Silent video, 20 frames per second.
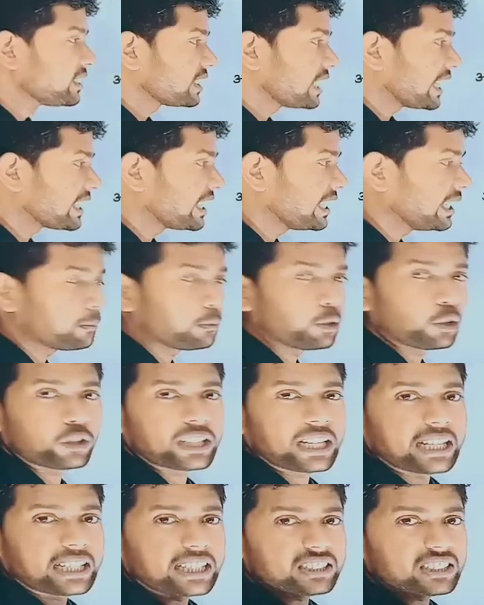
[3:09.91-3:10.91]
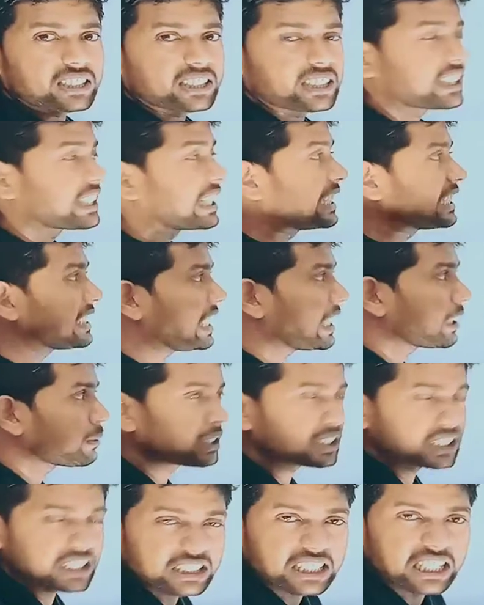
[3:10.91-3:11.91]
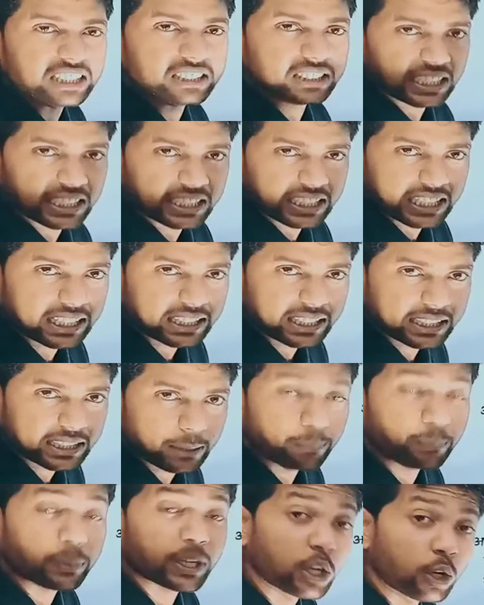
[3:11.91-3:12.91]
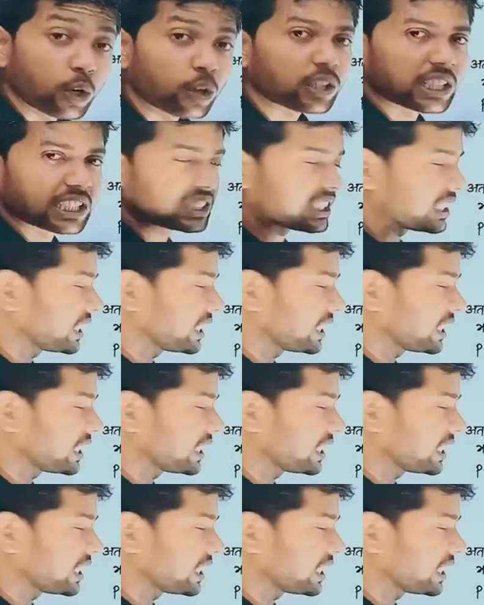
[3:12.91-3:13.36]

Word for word: ताकि हम लोग क्या कर सके गणतीय आगमन सिद्धांत का क्या करें प्रयोग कर